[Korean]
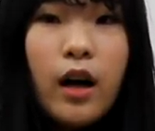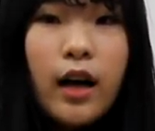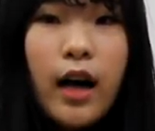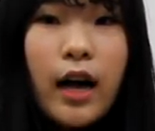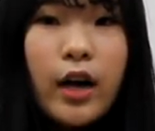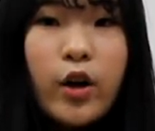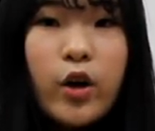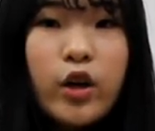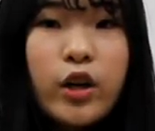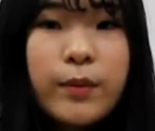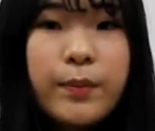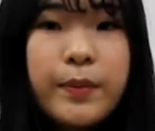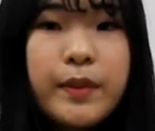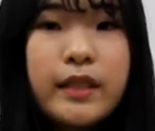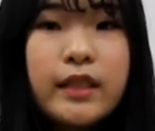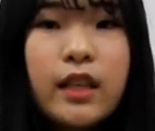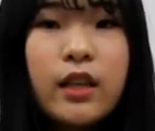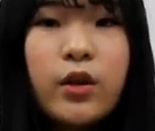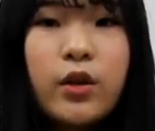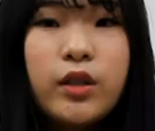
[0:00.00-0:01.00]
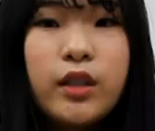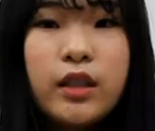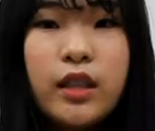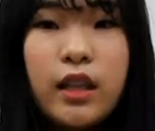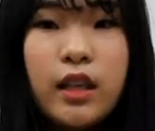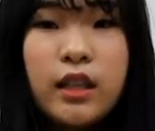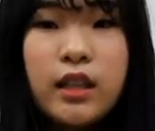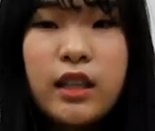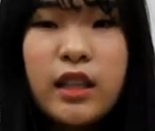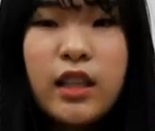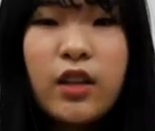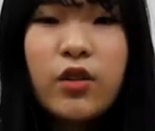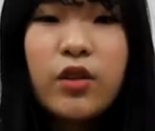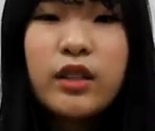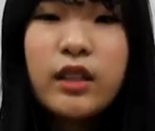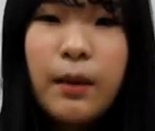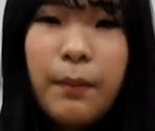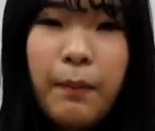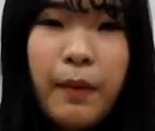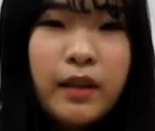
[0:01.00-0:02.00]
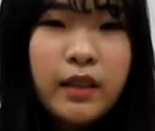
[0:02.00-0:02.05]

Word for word: 가격이 비쌀 것이다라는 생각이 참